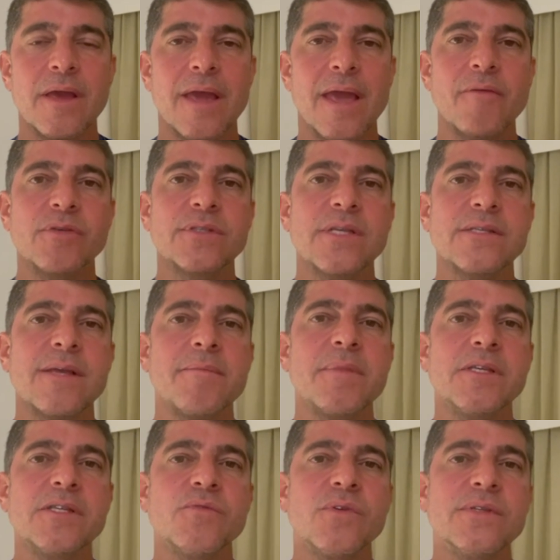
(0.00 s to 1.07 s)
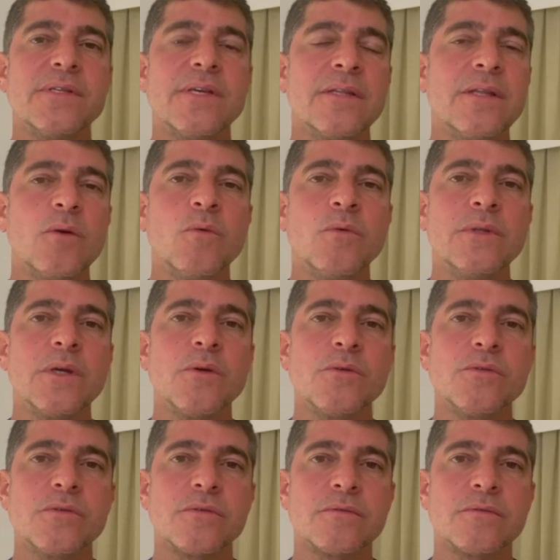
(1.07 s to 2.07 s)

é você saber se você anda com Deus.